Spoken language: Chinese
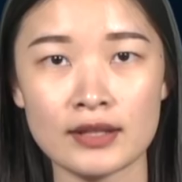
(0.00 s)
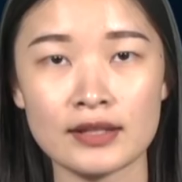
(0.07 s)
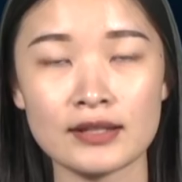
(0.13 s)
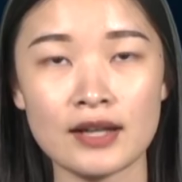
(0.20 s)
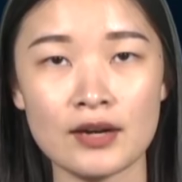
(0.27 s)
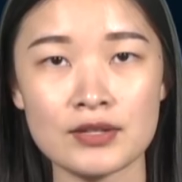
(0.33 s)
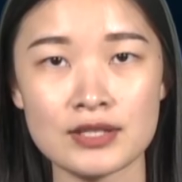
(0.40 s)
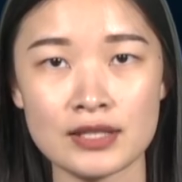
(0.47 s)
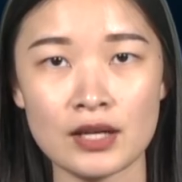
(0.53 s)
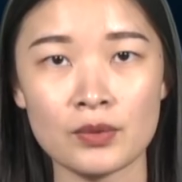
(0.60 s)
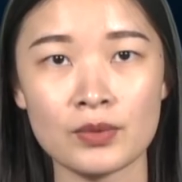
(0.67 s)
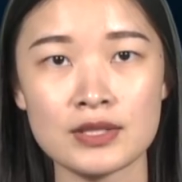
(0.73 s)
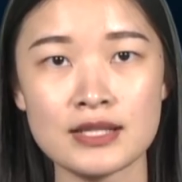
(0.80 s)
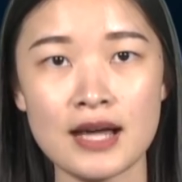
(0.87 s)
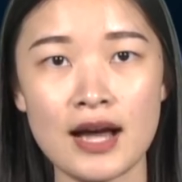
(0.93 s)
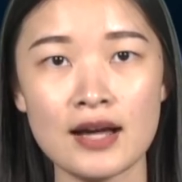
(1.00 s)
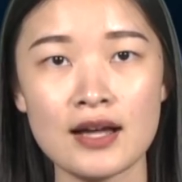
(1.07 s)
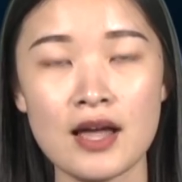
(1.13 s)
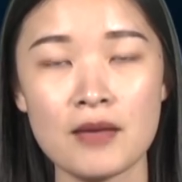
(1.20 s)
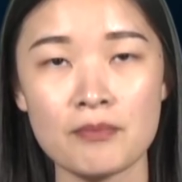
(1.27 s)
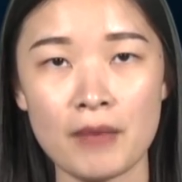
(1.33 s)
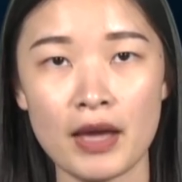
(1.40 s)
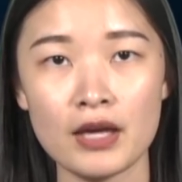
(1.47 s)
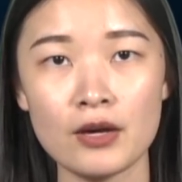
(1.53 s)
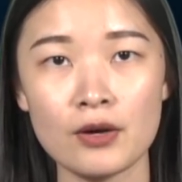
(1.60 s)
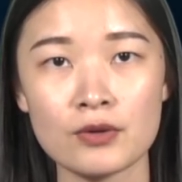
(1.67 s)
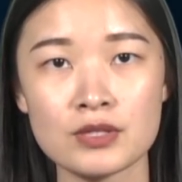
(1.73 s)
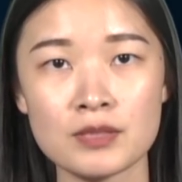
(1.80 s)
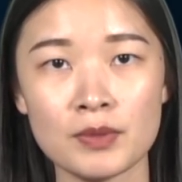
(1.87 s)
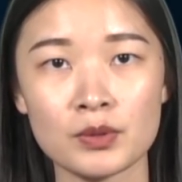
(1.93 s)
移到其他国家，没有
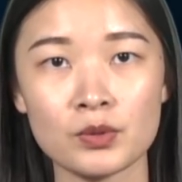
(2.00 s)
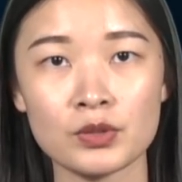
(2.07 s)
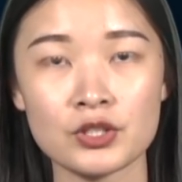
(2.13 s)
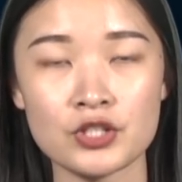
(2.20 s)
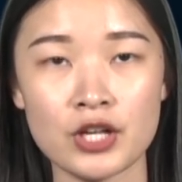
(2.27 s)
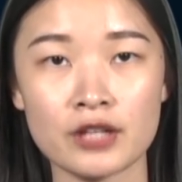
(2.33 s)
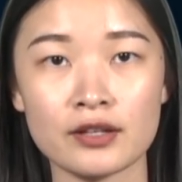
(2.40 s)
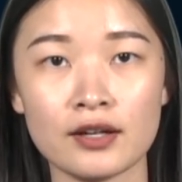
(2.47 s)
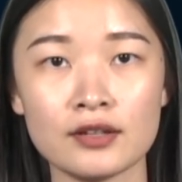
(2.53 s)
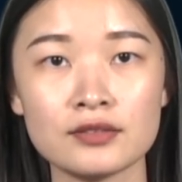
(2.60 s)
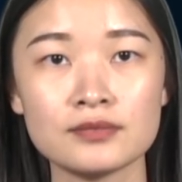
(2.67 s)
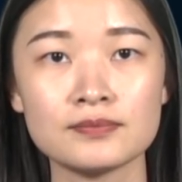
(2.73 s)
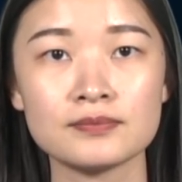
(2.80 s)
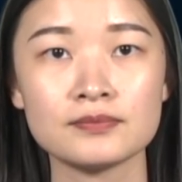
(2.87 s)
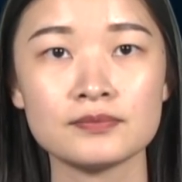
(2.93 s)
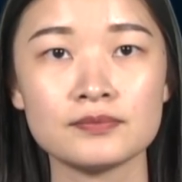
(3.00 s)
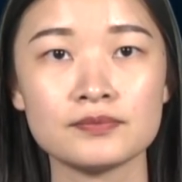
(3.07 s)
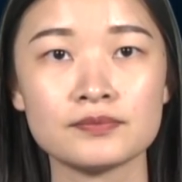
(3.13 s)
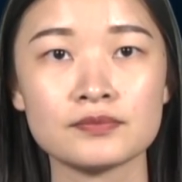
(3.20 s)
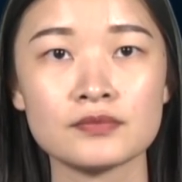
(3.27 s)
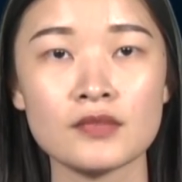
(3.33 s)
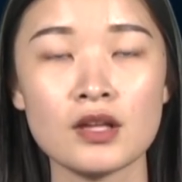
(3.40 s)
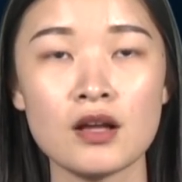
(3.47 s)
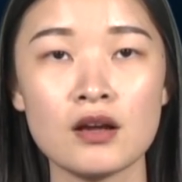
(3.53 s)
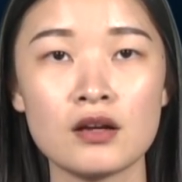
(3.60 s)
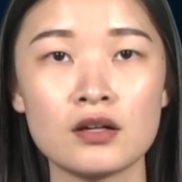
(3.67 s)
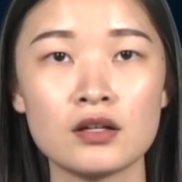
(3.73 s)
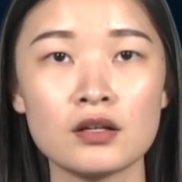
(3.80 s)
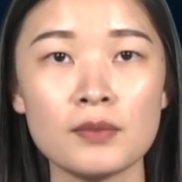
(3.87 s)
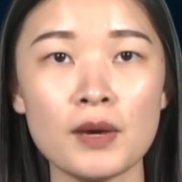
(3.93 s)
这么多的产
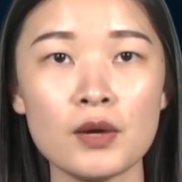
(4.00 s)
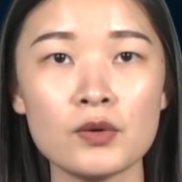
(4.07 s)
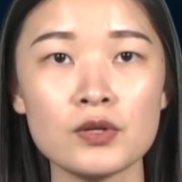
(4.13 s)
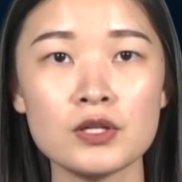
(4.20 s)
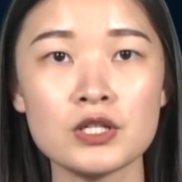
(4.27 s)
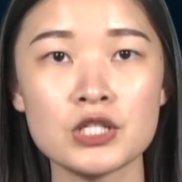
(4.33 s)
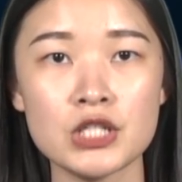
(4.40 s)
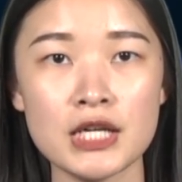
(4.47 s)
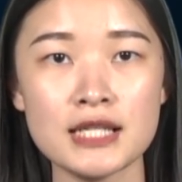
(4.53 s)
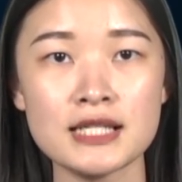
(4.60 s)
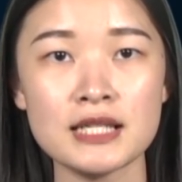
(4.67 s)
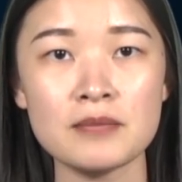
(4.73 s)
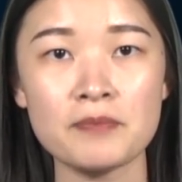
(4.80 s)
能。”而包括 J.C.